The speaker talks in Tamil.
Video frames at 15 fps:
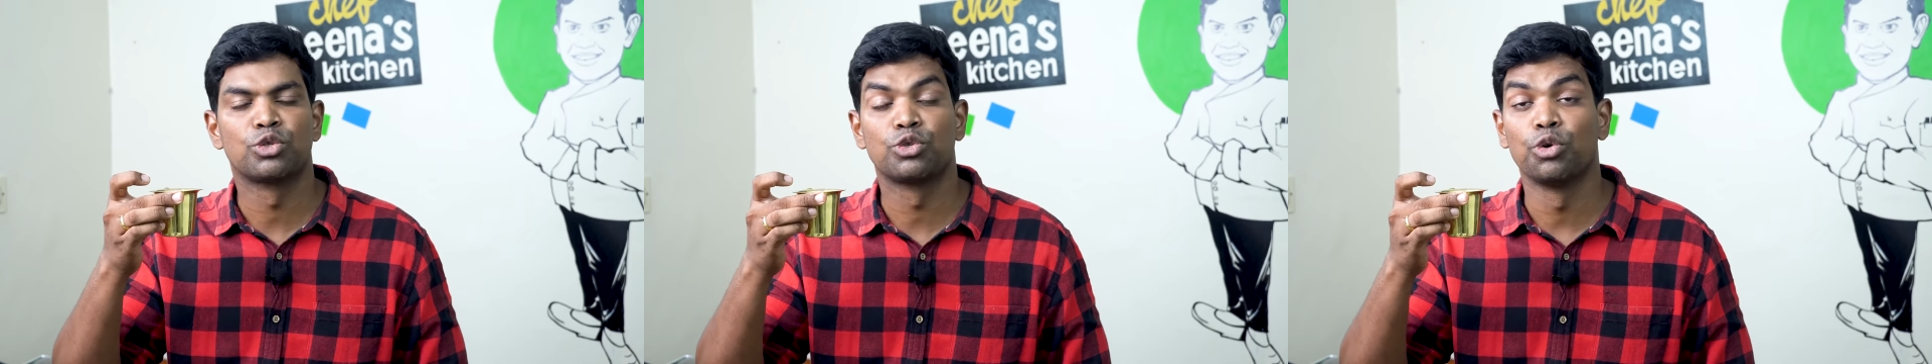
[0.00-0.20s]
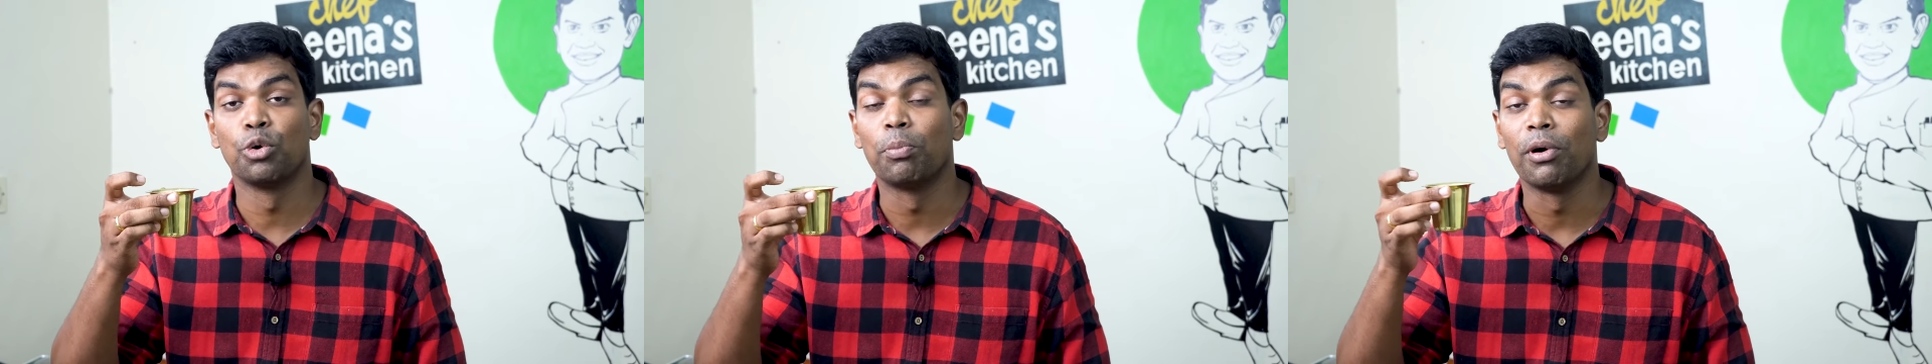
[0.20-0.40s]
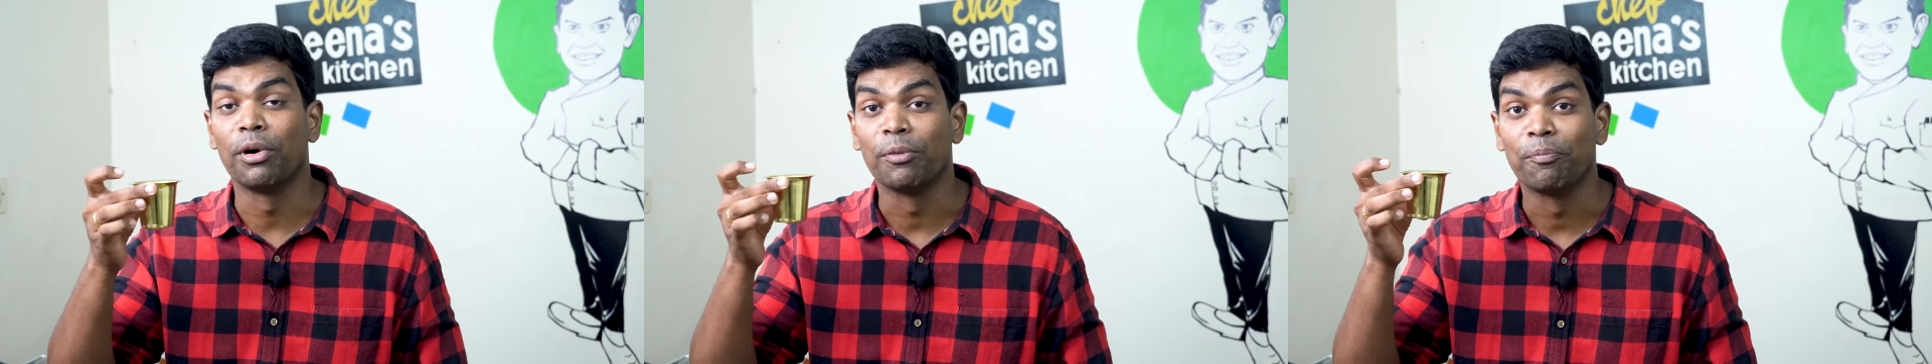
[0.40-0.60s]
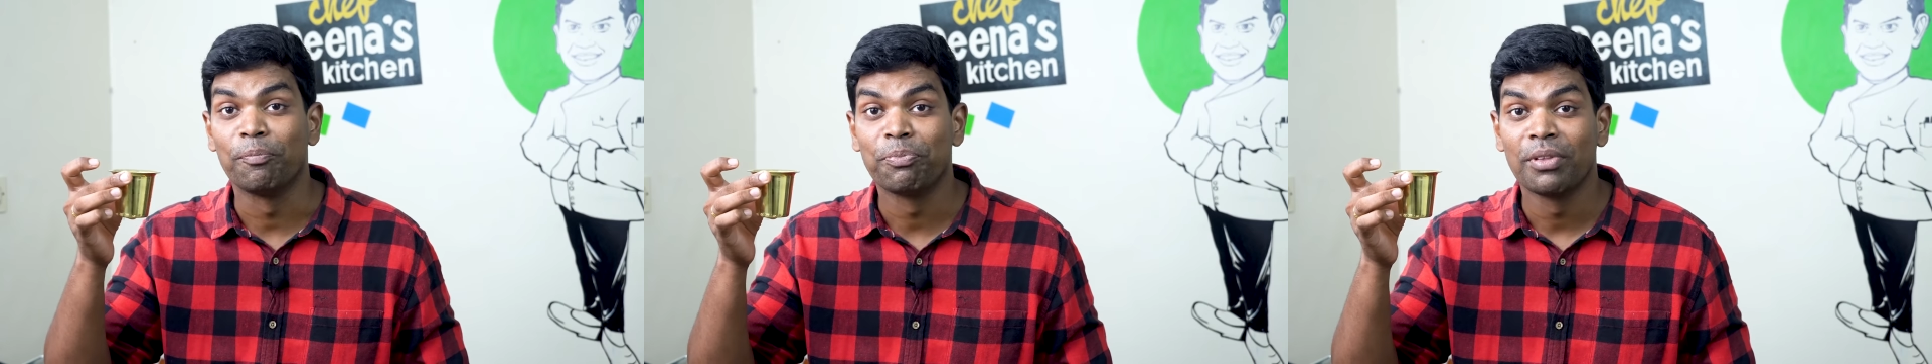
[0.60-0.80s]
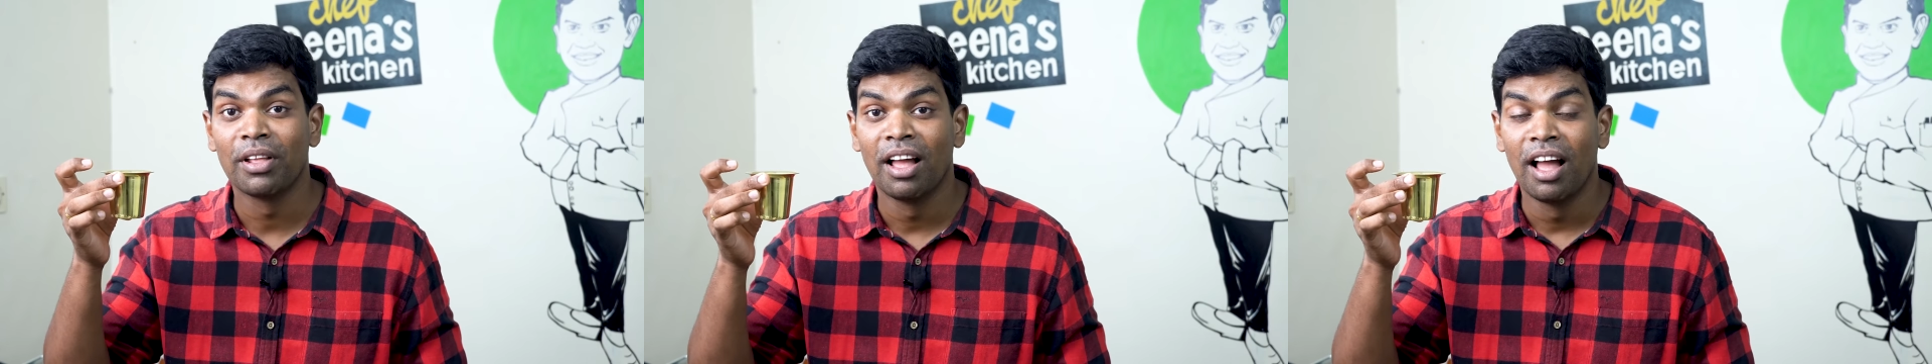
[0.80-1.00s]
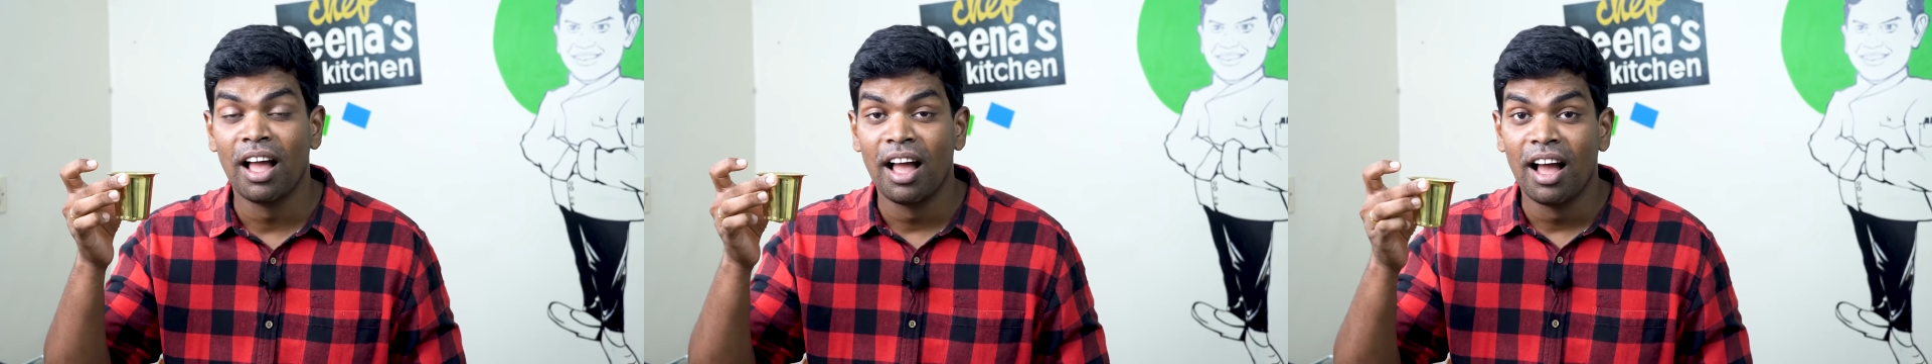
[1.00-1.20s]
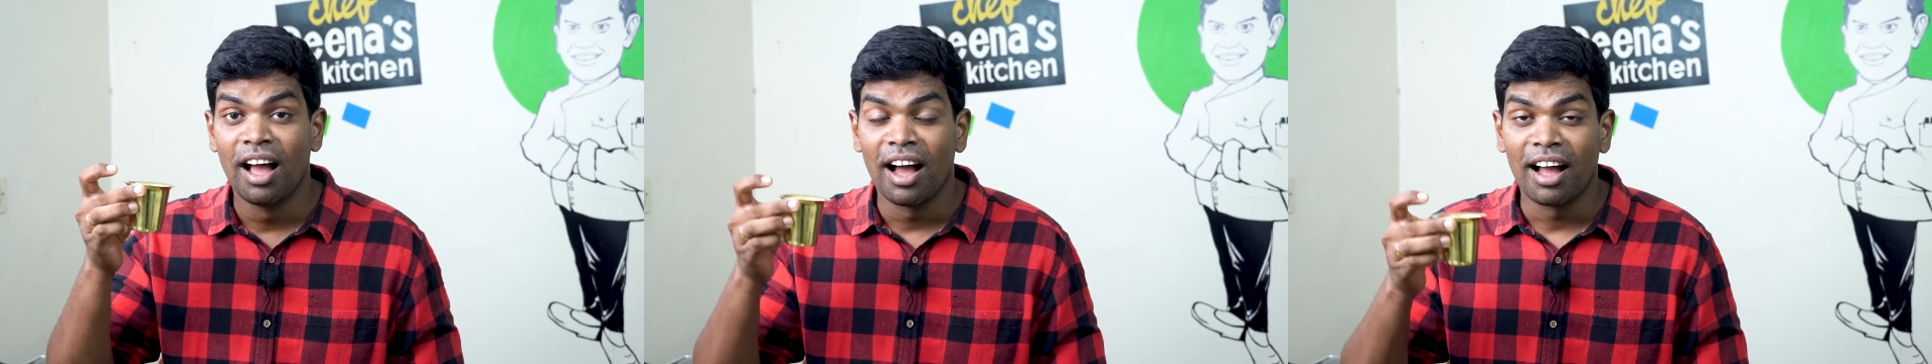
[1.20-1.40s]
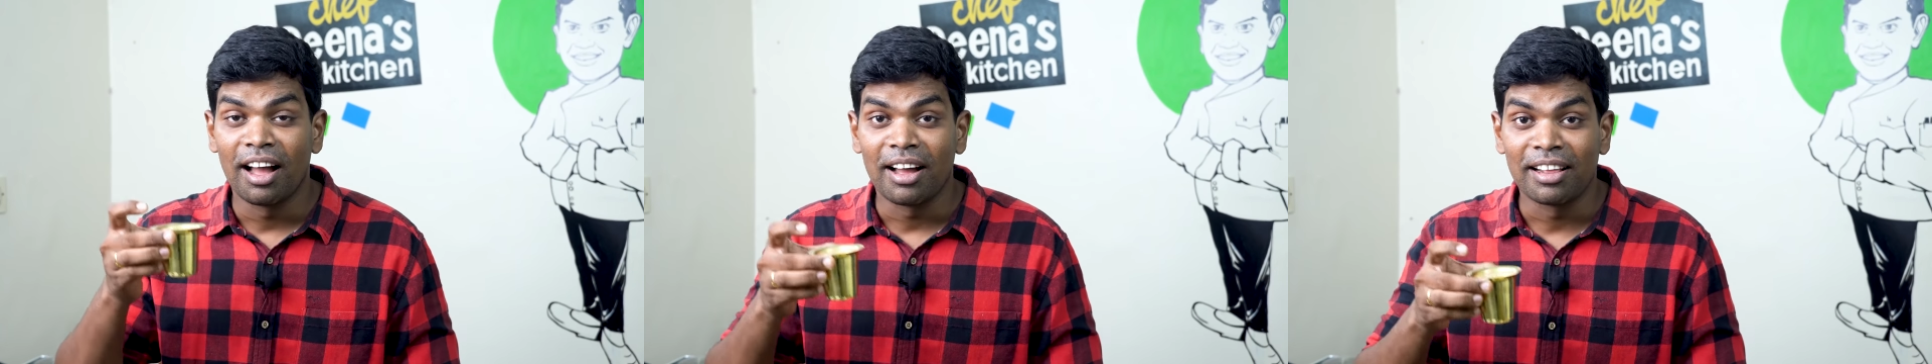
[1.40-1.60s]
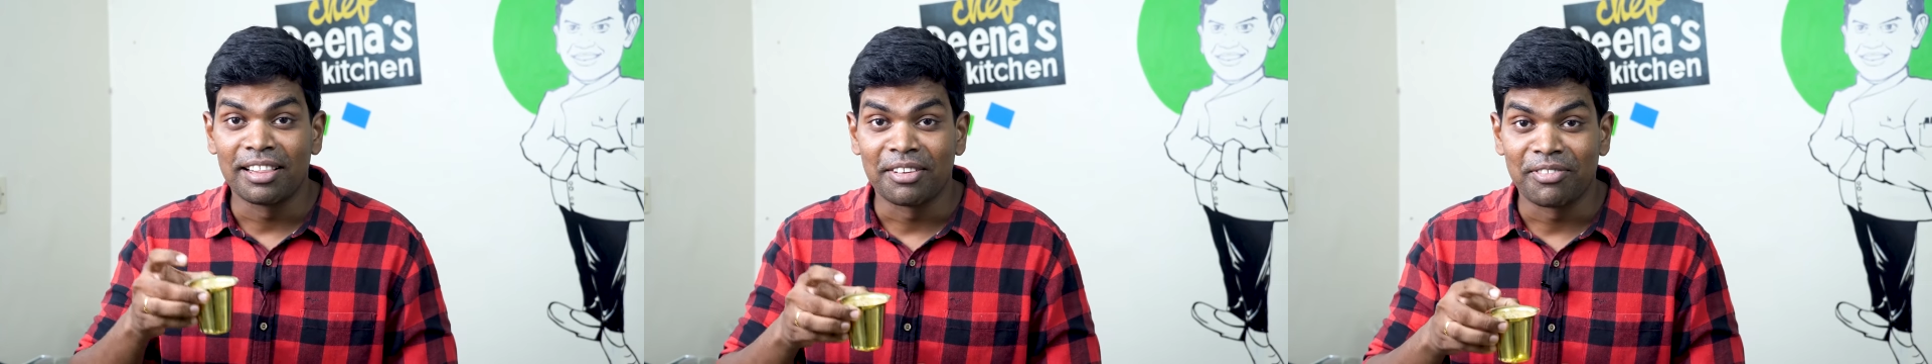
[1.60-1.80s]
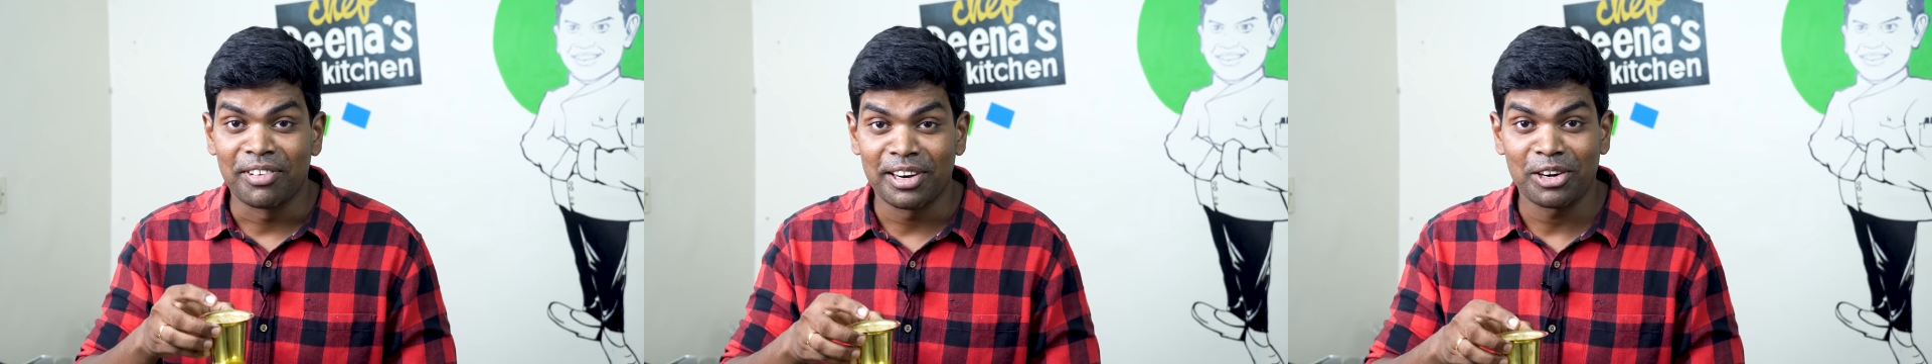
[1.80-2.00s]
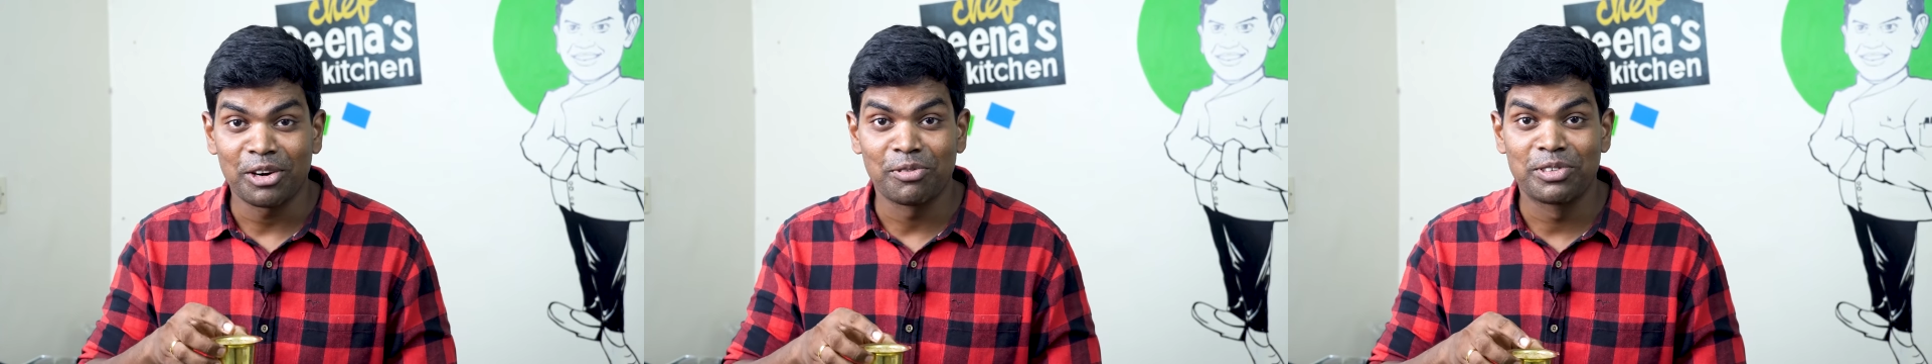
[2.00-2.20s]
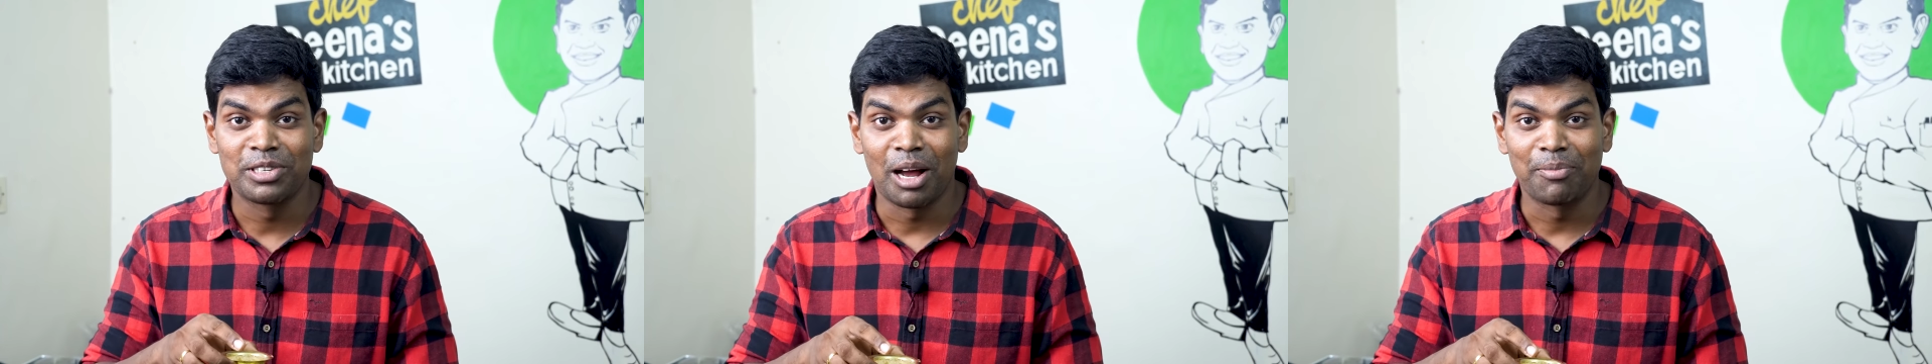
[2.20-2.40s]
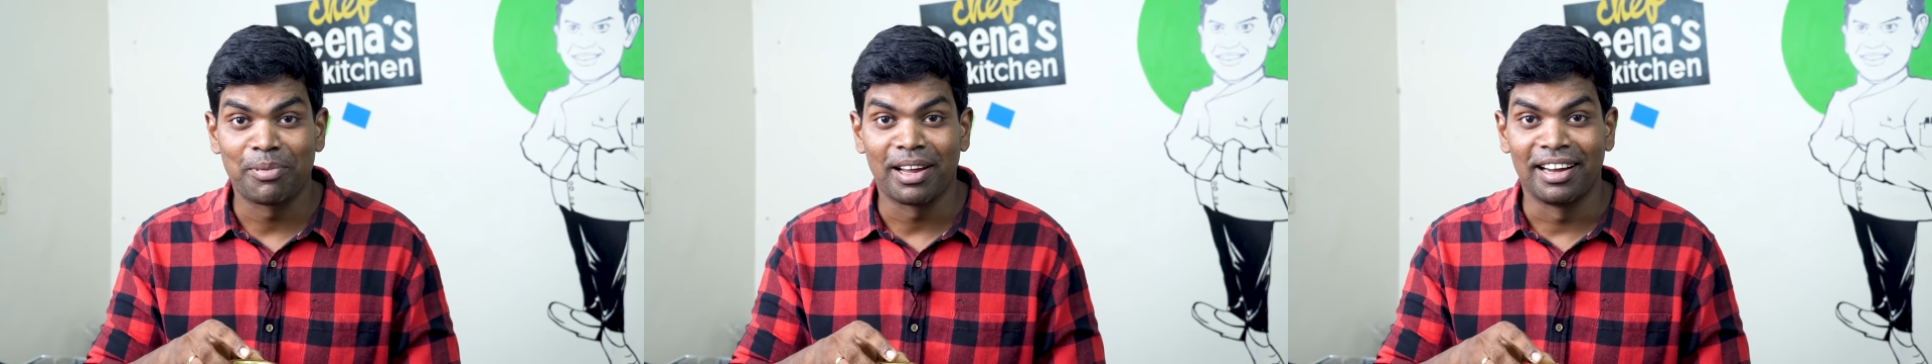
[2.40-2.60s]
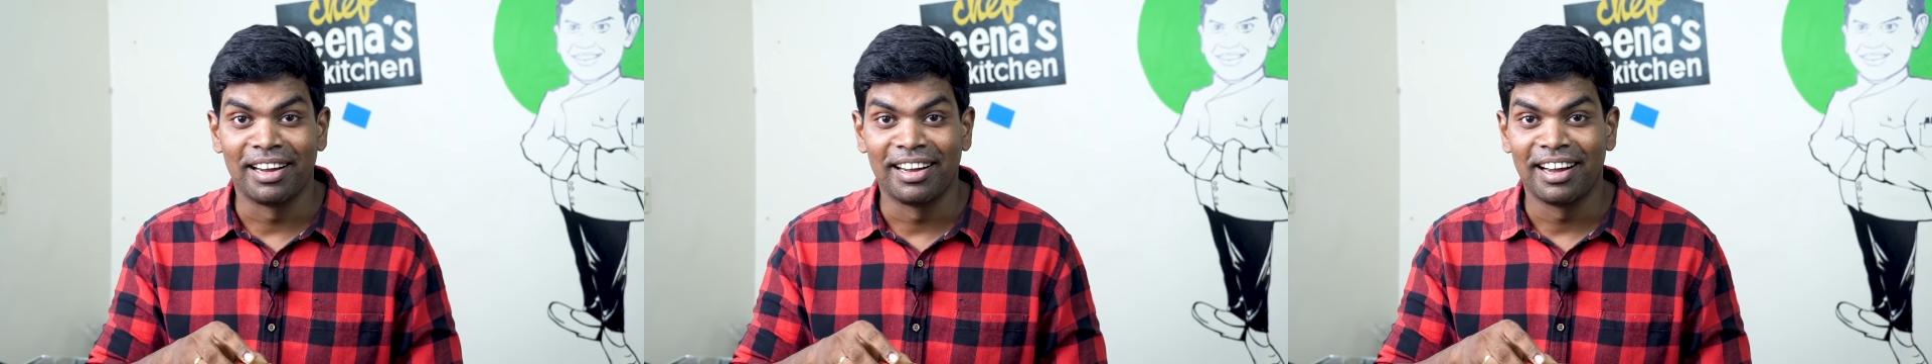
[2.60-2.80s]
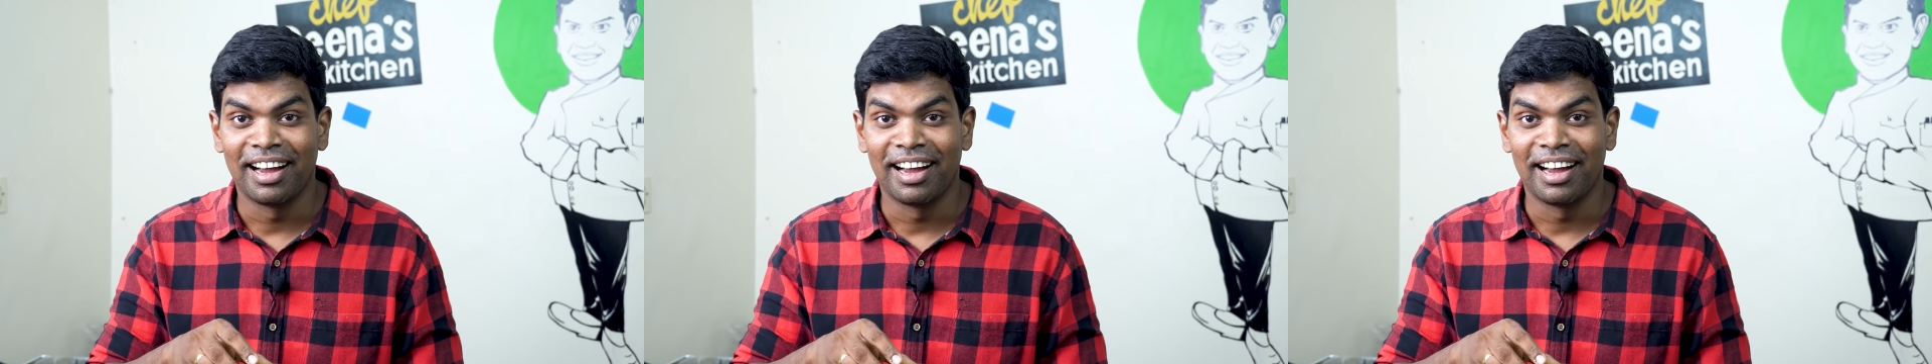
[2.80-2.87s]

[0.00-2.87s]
சூப்பர் அந்த ஃபில்டர் காஃபி சாப்பிட்டா